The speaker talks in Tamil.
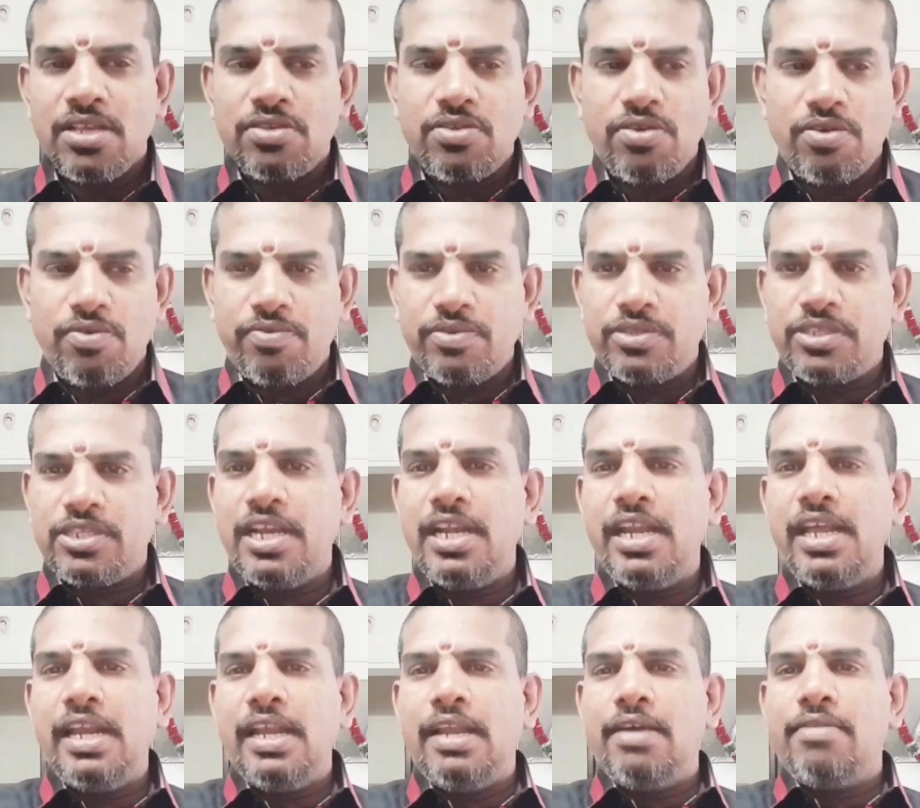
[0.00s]
ஸோ
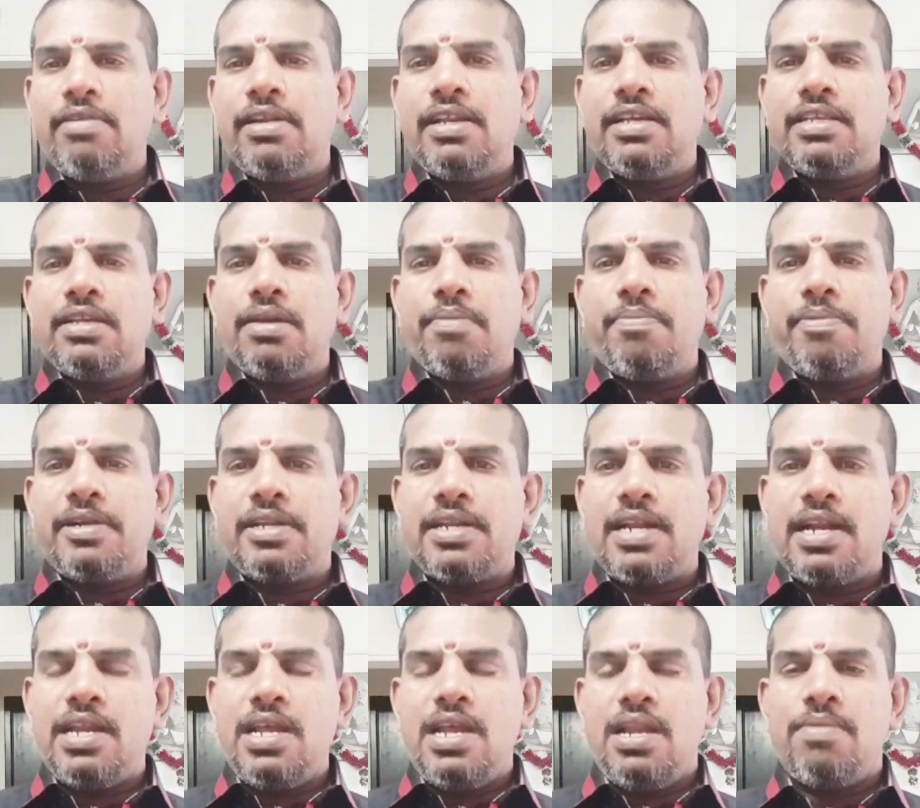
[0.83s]
செடியில் விளைஞ்ச
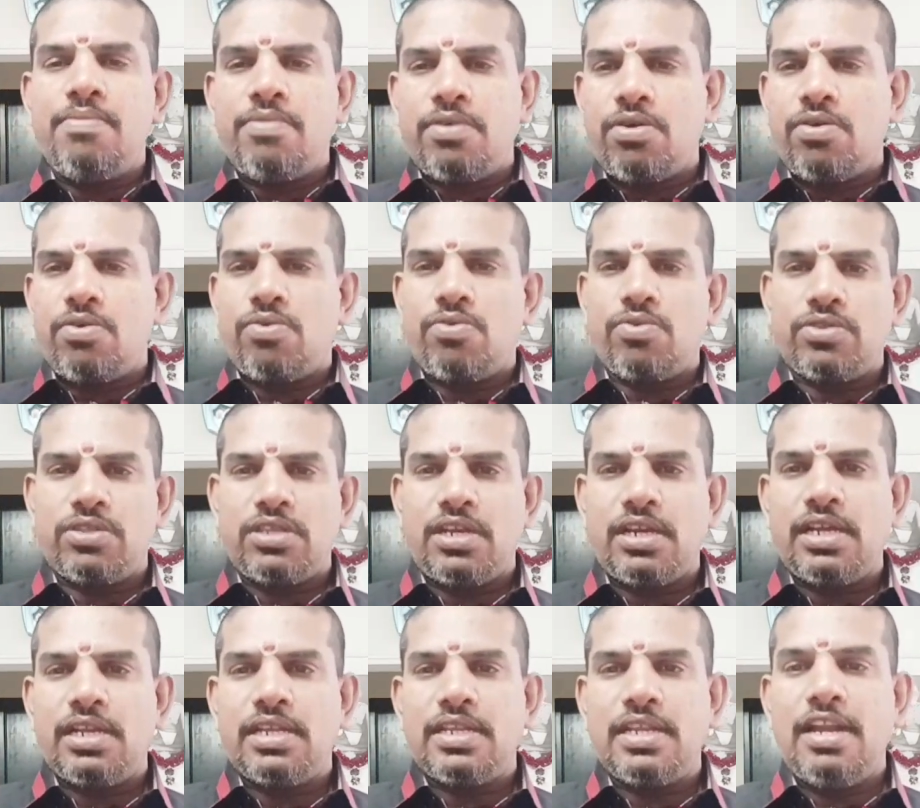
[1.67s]
பட்டாணியும் நமக்கு
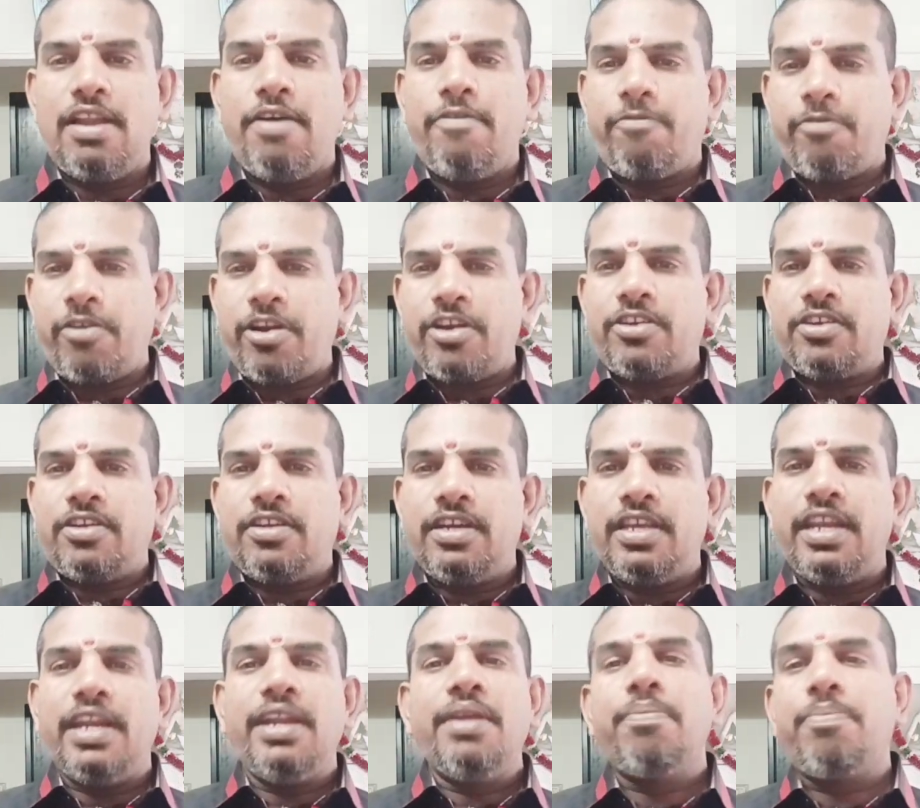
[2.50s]
கொடுத்துருக்கிறதுனால ஃப்ரெஷ்
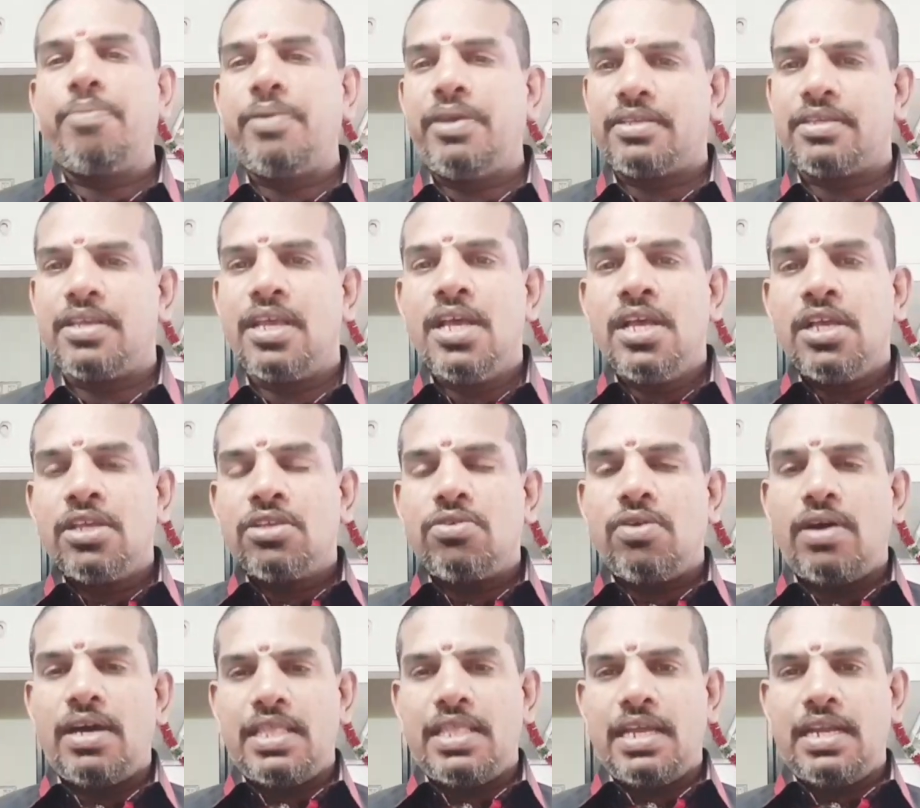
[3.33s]
க்ரீன் பீஸ்
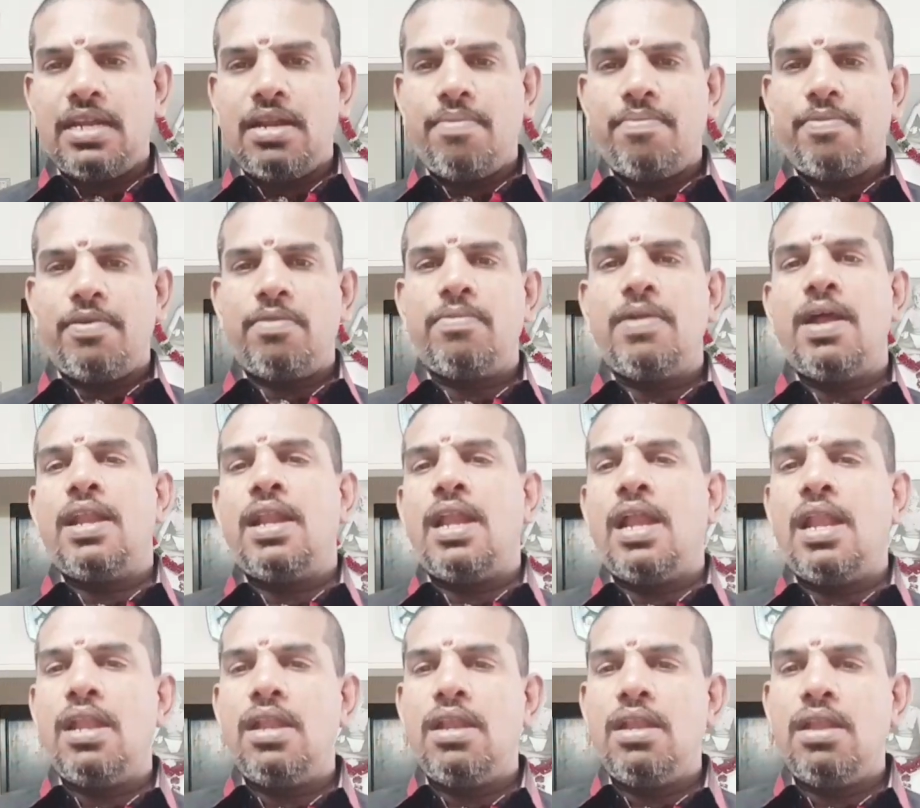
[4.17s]
ஸோ அதை என்ன பண்ணணும்னா
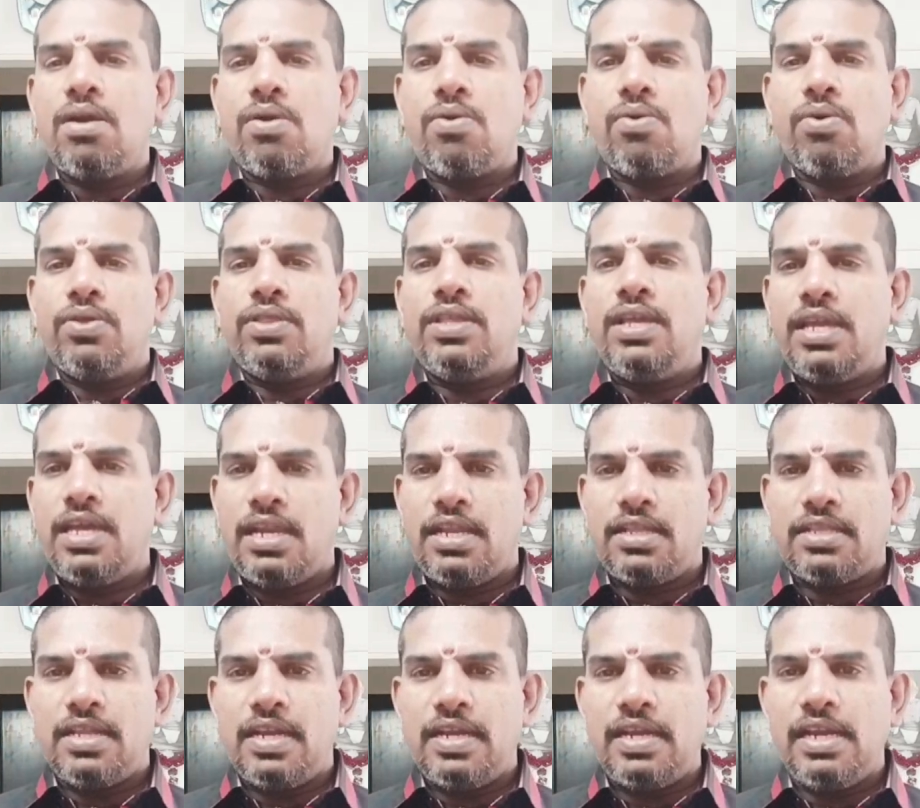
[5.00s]
நல்லா
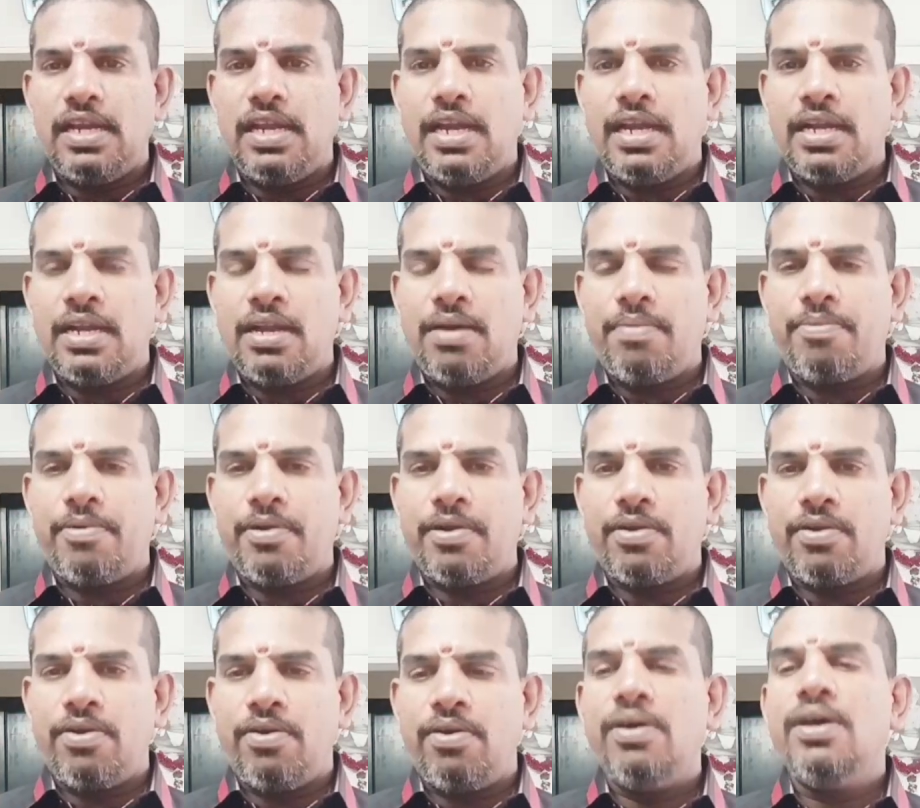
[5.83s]
கொதிக்கிற தண்ணியில் என்ன
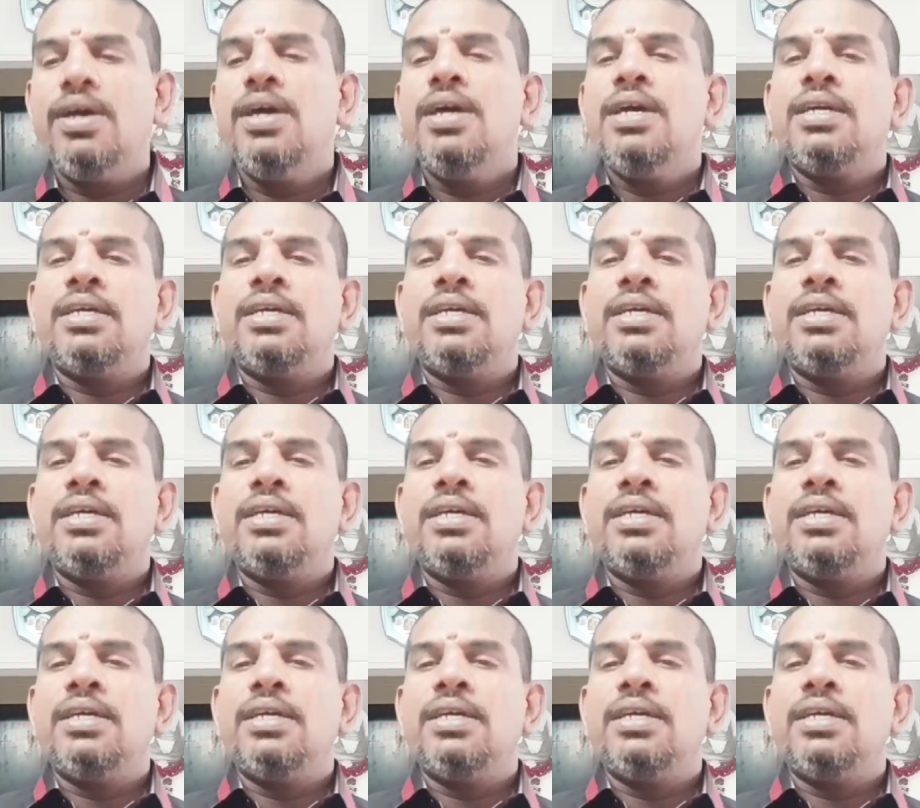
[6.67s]
பண்ணணும்